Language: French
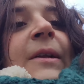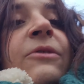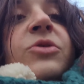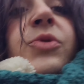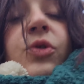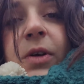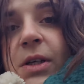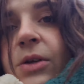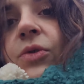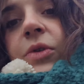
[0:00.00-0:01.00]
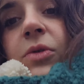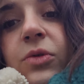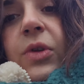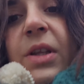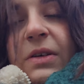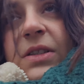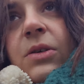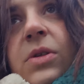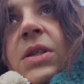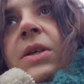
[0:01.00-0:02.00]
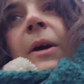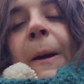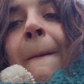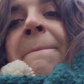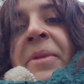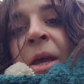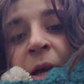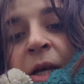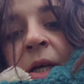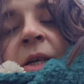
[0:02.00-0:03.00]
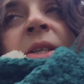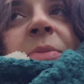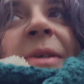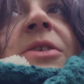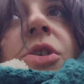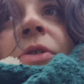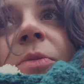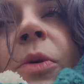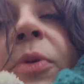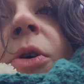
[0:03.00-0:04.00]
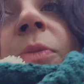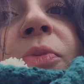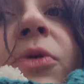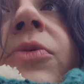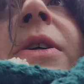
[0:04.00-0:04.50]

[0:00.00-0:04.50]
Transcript: Faut me trouve un cadeau d'anniversaire aussi. Je sais pas ce que j'ai envie de me prendre pour mon